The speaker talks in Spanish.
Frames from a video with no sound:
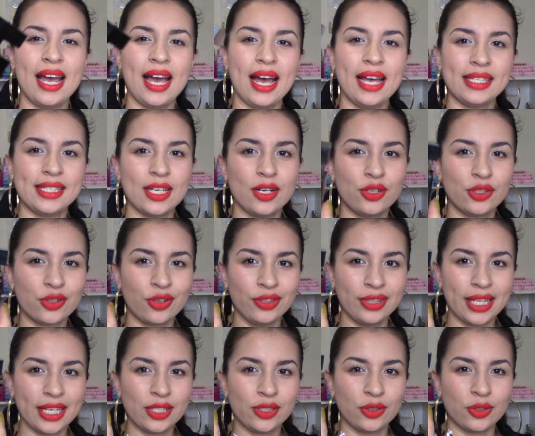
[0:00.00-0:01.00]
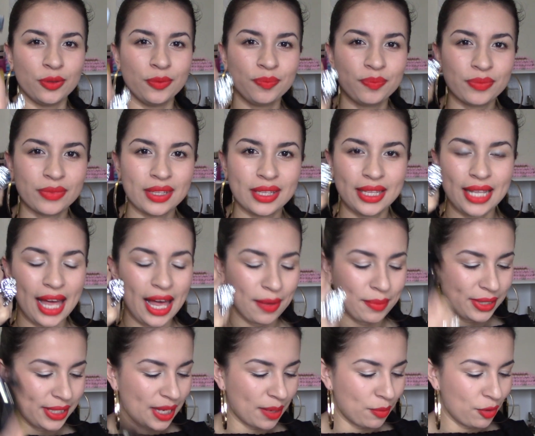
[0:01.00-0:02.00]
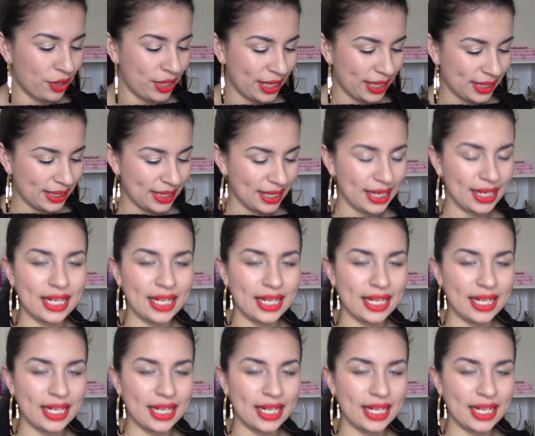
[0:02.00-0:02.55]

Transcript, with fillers: se los contesto. Nada, mis amores,